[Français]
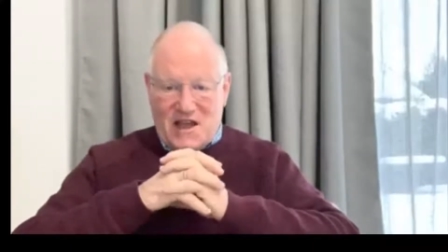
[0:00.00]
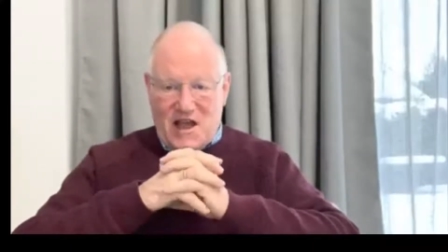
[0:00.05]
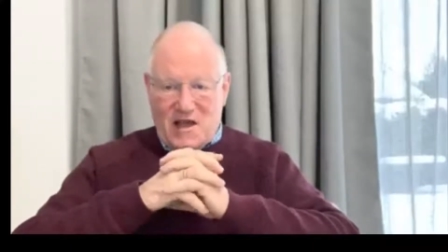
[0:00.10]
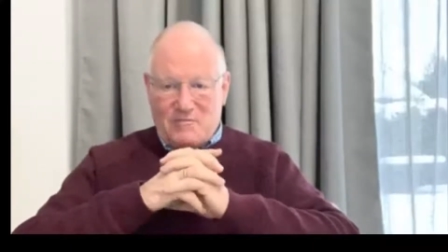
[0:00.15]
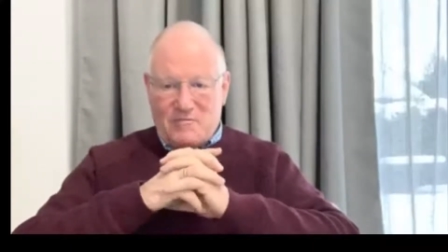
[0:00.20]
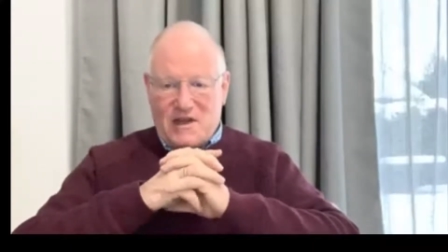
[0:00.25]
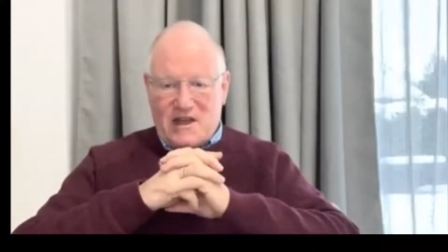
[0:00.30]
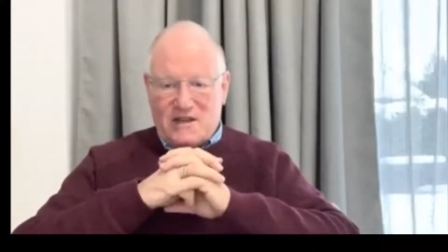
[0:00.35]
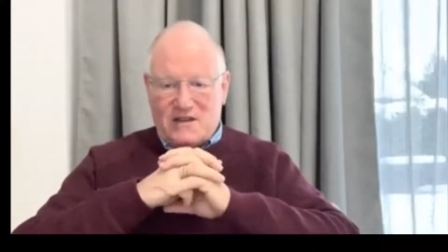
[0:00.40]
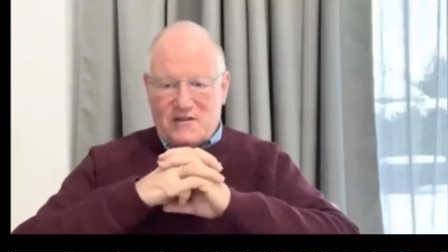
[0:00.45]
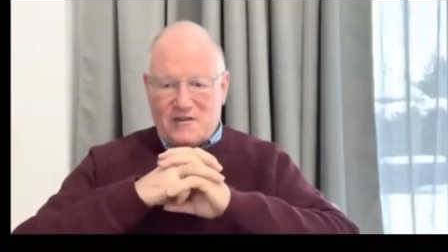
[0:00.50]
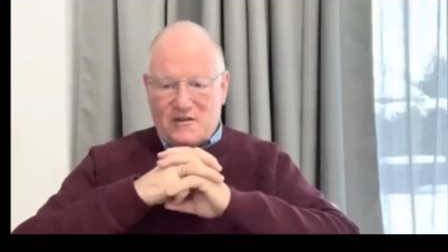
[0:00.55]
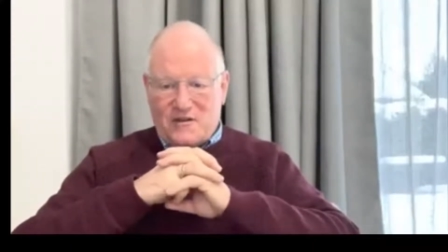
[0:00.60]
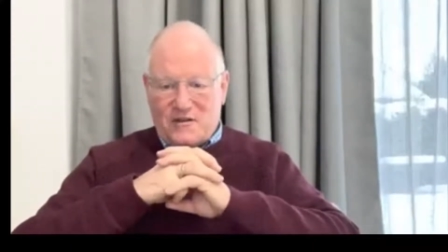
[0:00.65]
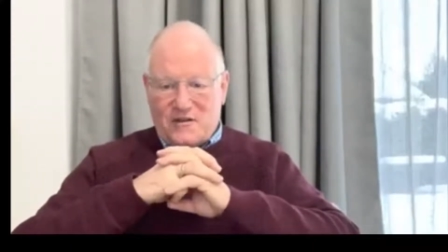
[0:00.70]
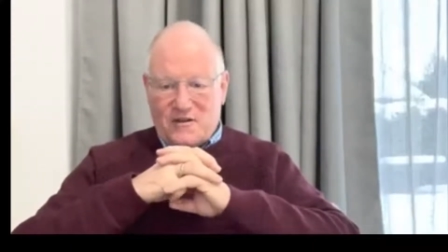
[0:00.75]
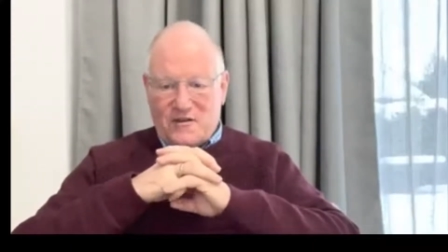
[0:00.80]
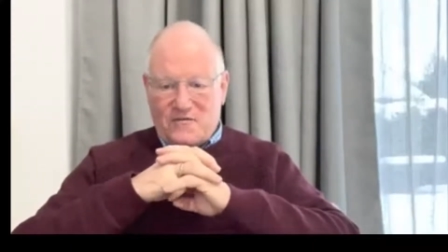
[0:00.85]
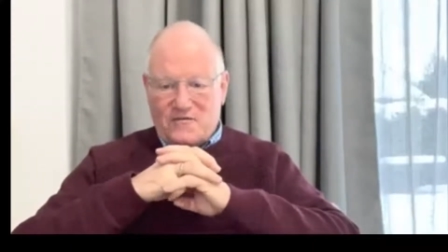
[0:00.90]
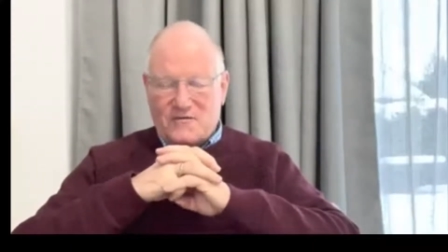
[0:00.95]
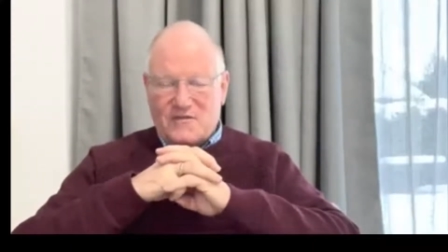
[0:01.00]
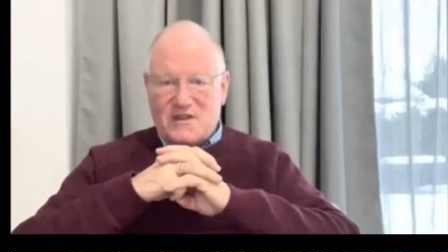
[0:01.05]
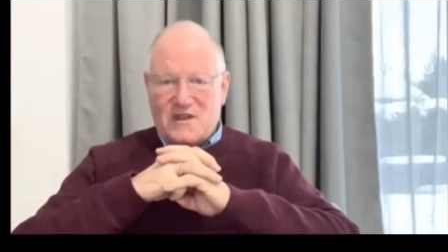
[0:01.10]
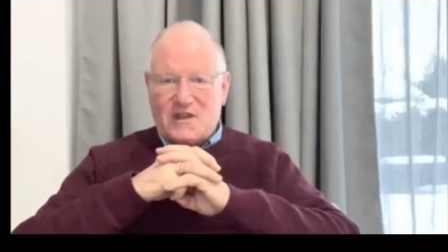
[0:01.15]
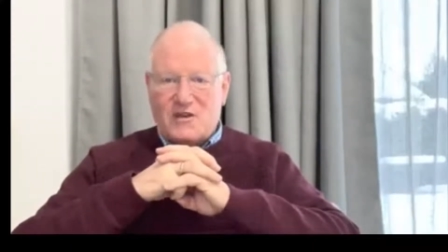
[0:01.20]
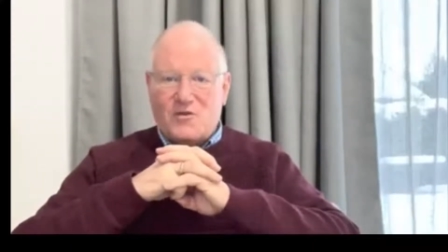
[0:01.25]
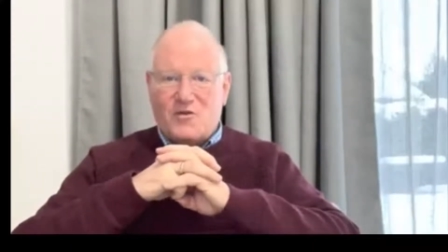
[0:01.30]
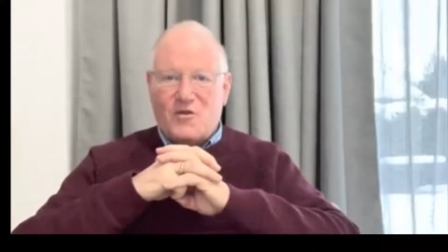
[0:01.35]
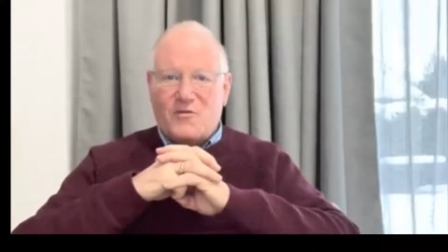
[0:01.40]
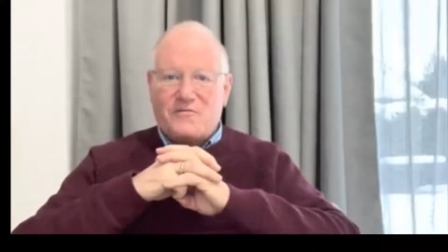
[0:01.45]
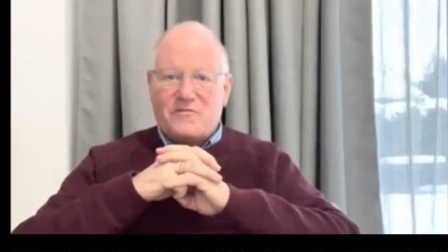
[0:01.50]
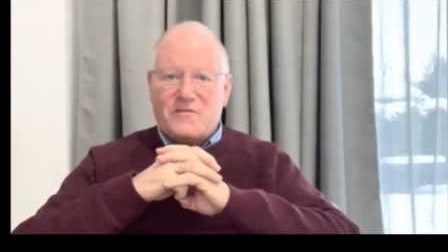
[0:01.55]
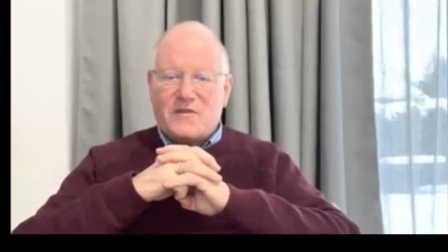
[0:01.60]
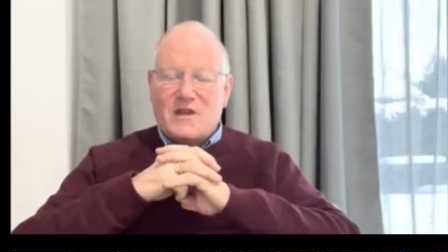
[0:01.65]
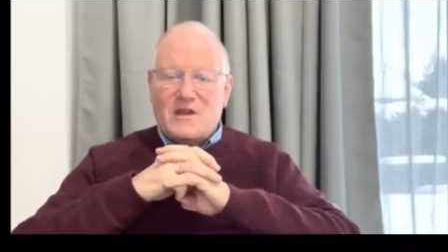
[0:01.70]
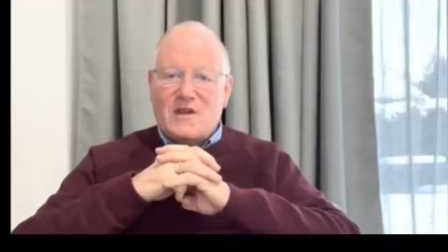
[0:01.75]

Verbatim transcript: Abednego.